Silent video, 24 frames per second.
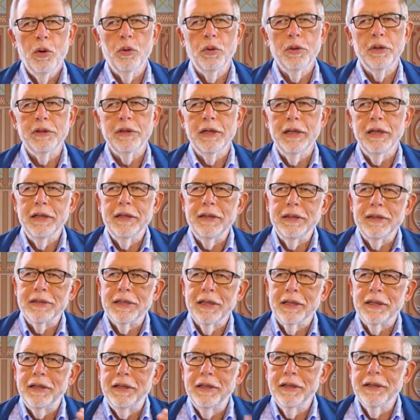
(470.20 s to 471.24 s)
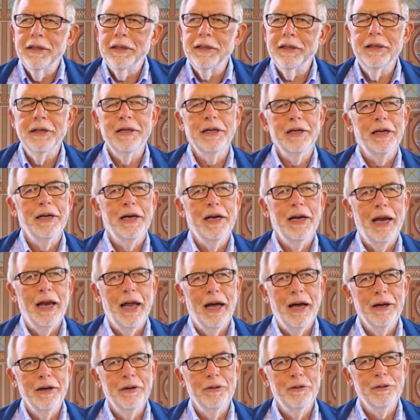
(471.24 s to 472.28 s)
und in dieser Kirche hier in
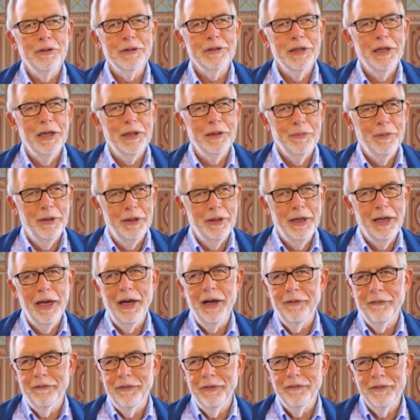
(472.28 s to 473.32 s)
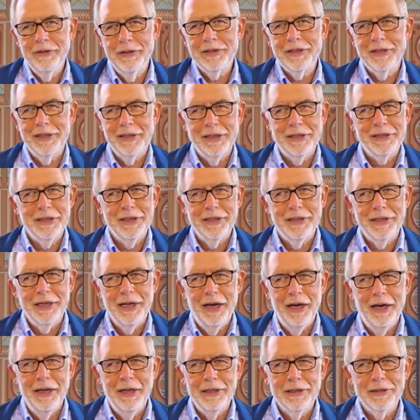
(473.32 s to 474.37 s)
Langeoog sagt man, ja, wir wissen, dass er
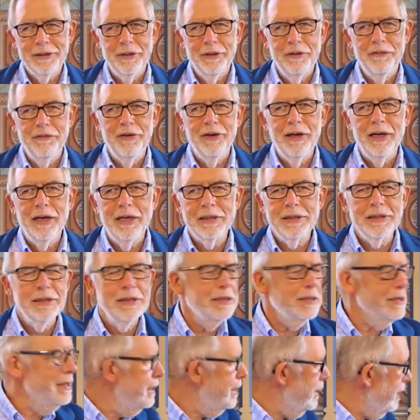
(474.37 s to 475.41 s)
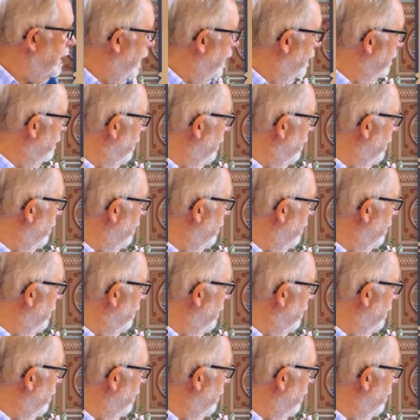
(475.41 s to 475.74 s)
da ist. Und wir lassen das nicht